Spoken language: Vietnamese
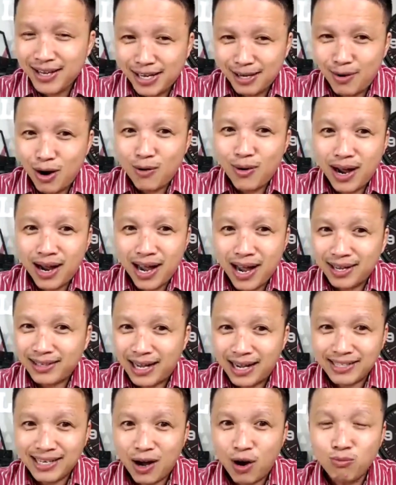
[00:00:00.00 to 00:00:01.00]
cho nên là những cái mối
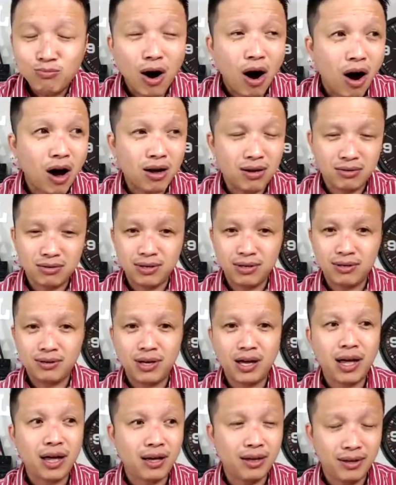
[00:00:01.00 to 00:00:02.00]
quan hệ tại sao không
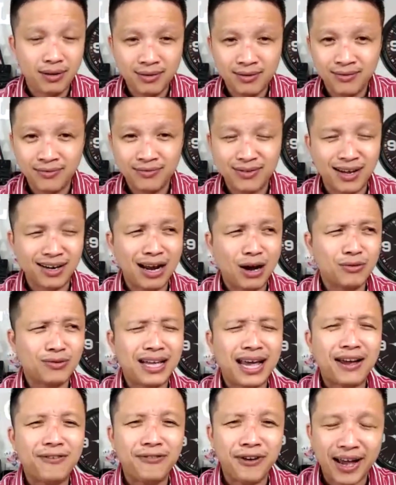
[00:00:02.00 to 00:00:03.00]
bỏ Ê,
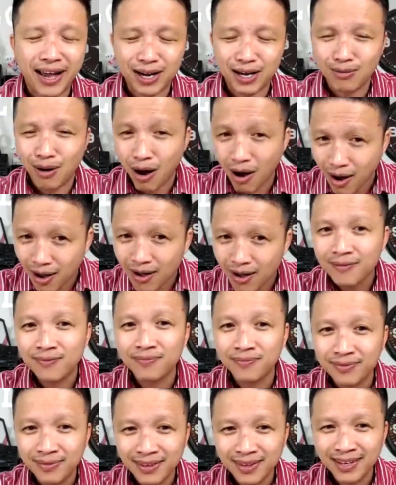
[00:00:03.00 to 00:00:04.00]
chừng nào chán phè rồi
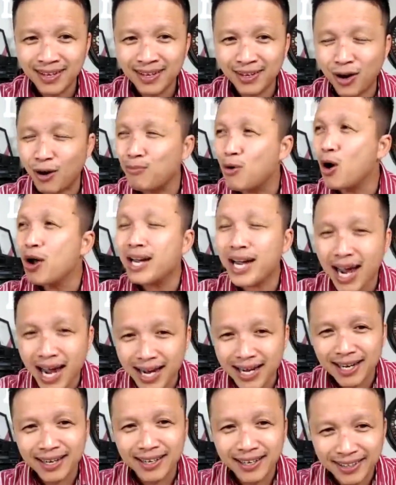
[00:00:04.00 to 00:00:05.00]
bỏ có
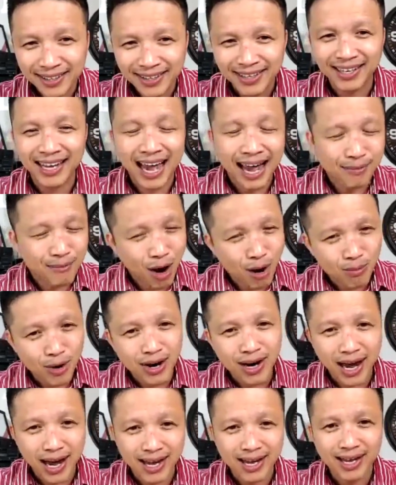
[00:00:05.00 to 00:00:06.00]
mối khác thì
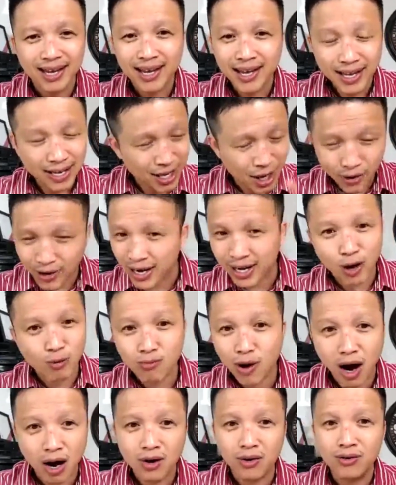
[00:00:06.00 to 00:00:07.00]
gạt bỏ mối này
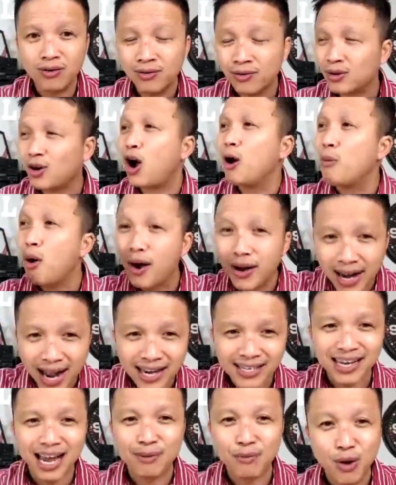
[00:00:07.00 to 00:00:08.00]
nhiều khi không bỏ luôn có
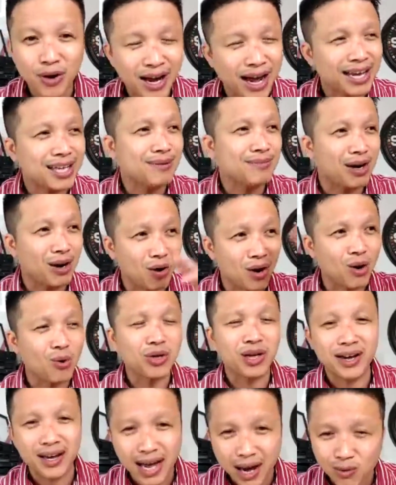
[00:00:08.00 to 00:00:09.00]
mối khác xài mối khác nhưng mà
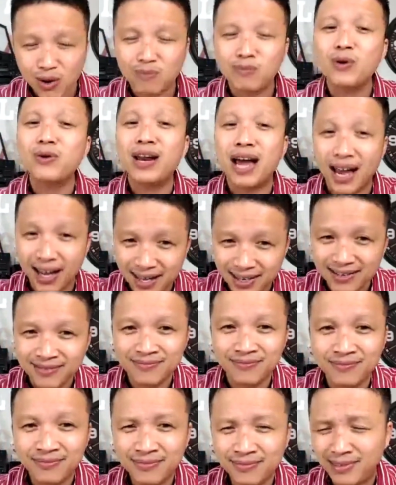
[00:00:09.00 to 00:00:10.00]
lâu lâu vẫn ghé qua mối
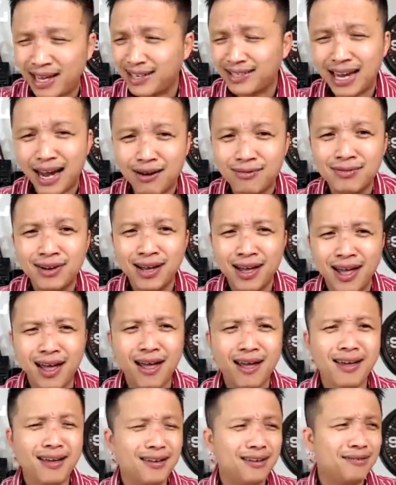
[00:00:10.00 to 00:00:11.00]
này tại
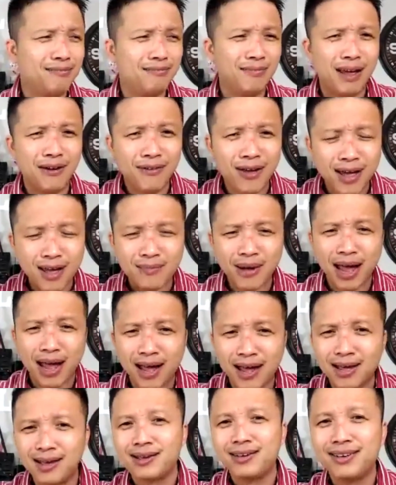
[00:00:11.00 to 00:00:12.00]
sao Ê, miễn
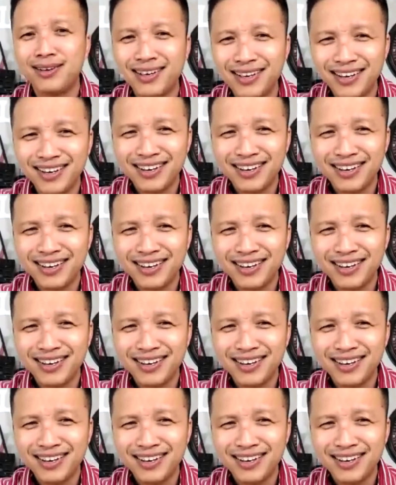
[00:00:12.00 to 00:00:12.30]
phí mà